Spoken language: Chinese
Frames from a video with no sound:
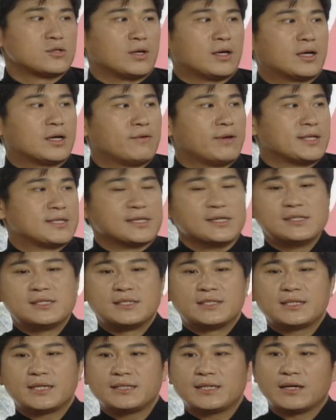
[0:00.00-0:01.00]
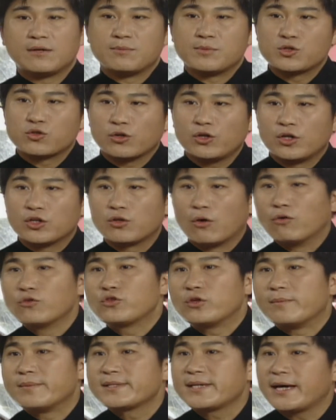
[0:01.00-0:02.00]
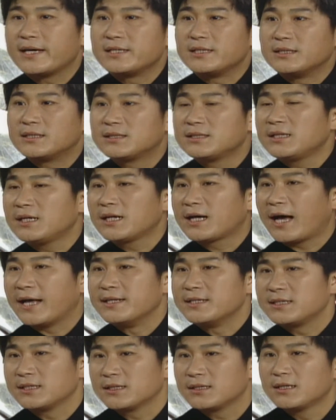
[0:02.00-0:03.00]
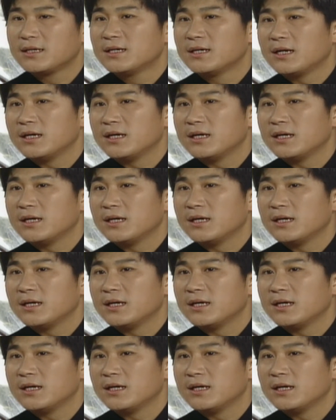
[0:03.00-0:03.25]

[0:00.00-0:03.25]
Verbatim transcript: 所以各位要珍惜现在我们所有的同学们在一起之间的感情。